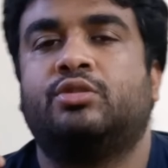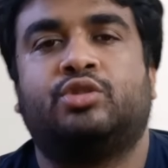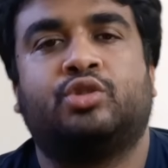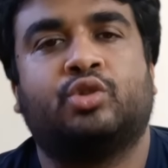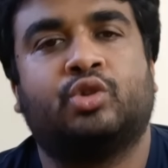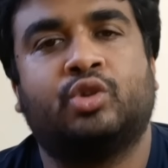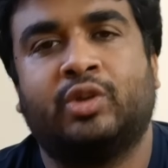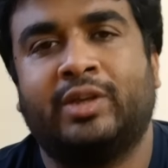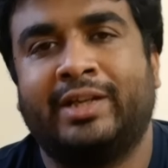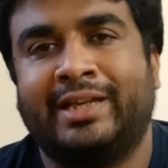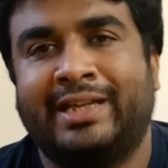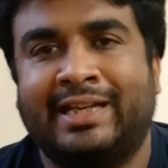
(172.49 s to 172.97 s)

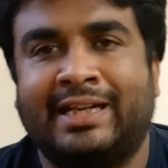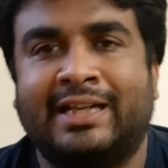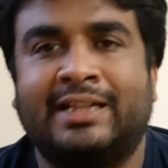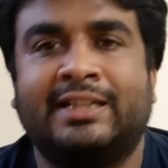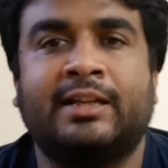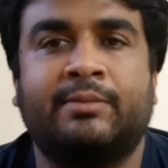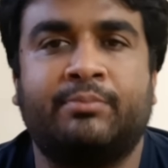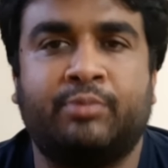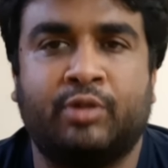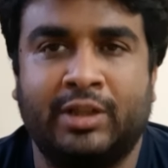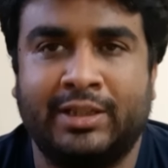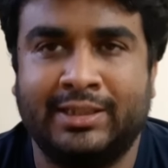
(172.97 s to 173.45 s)
सो हेयर
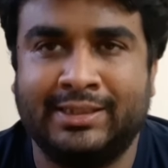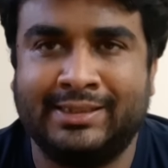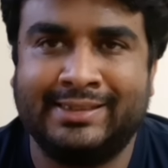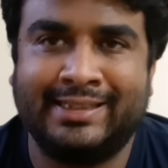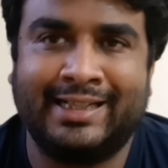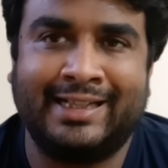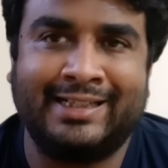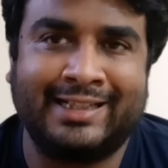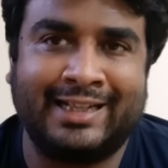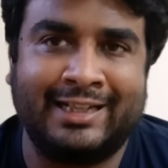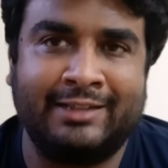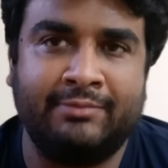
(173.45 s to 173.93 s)
आर द पॉइंट्स
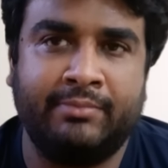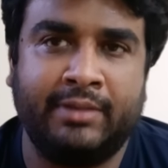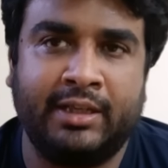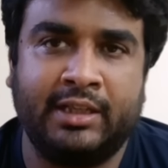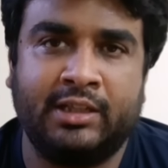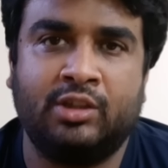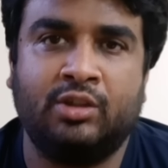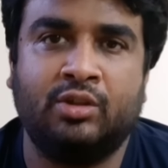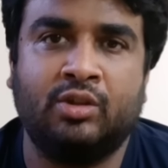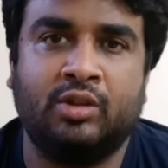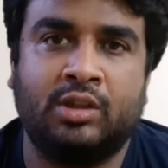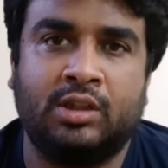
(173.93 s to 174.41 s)
दैट कैन
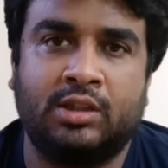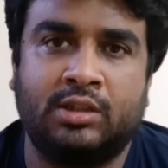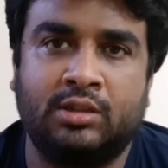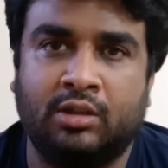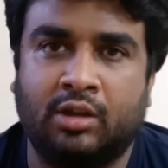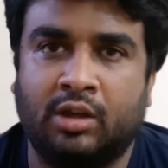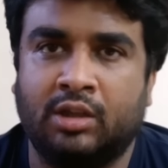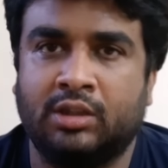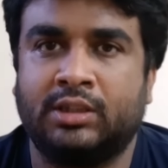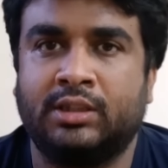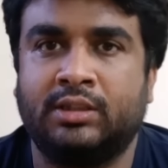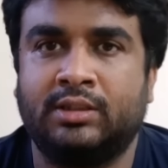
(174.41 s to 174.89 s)
मेक योर
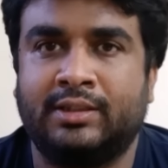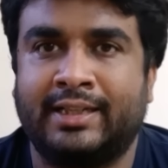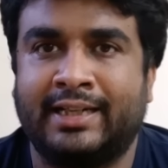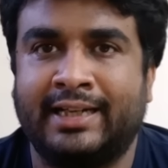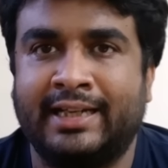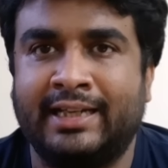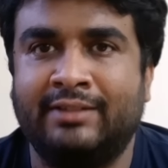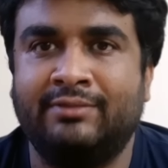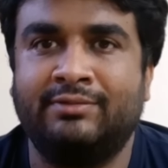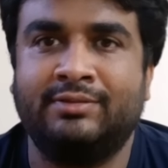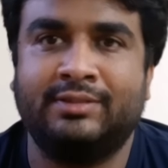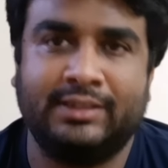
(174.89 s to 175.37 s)
लॉन्ग
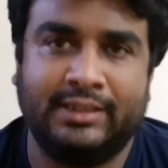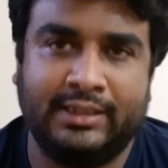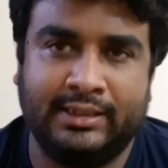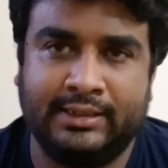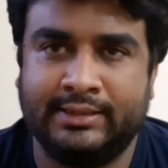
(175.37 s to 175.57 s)
ड्राइव